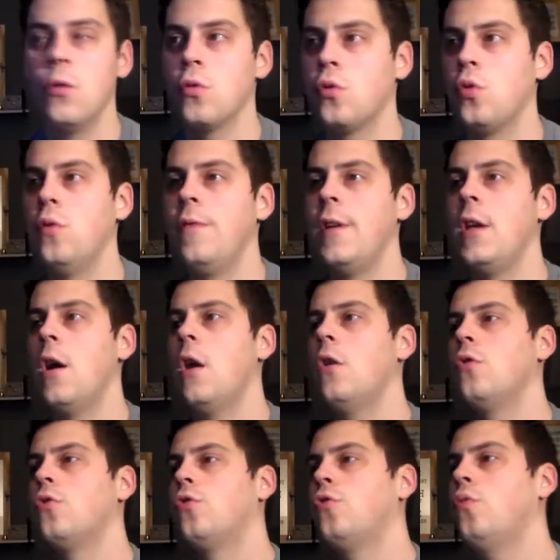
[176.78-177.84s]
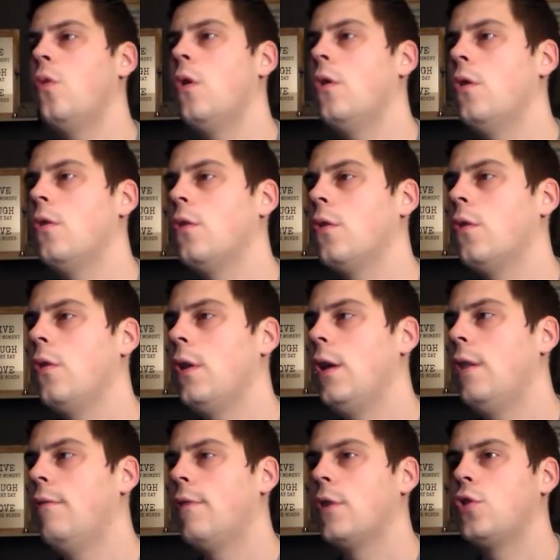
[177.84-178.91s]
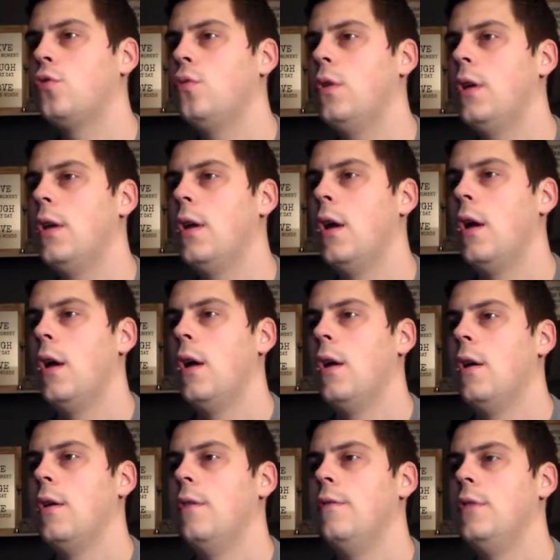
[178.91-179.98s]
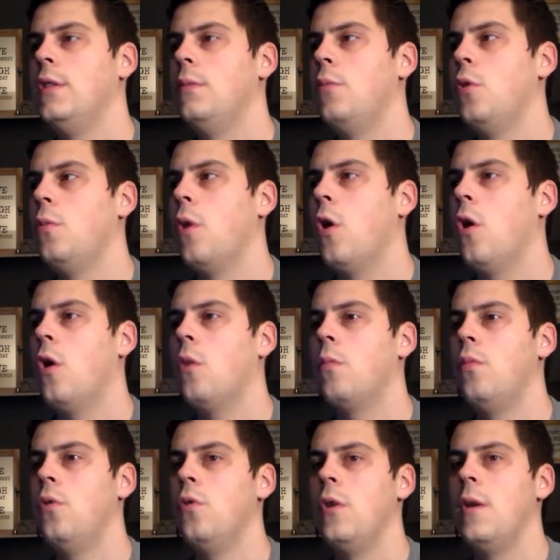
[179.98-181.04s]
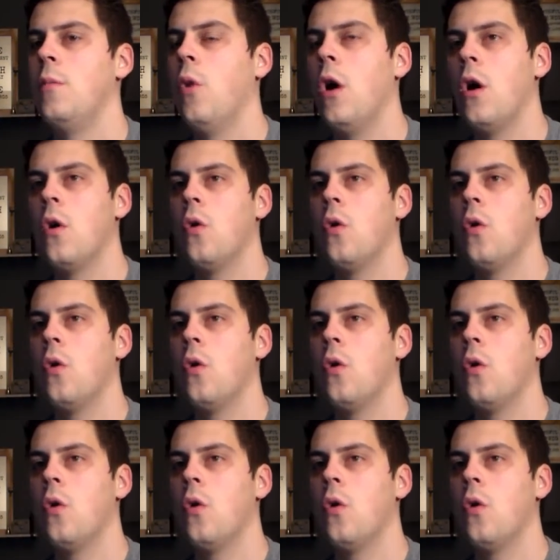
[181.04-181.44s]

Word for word: ayons trouvé un joueur. Il va jouer visiblement en bleu et moi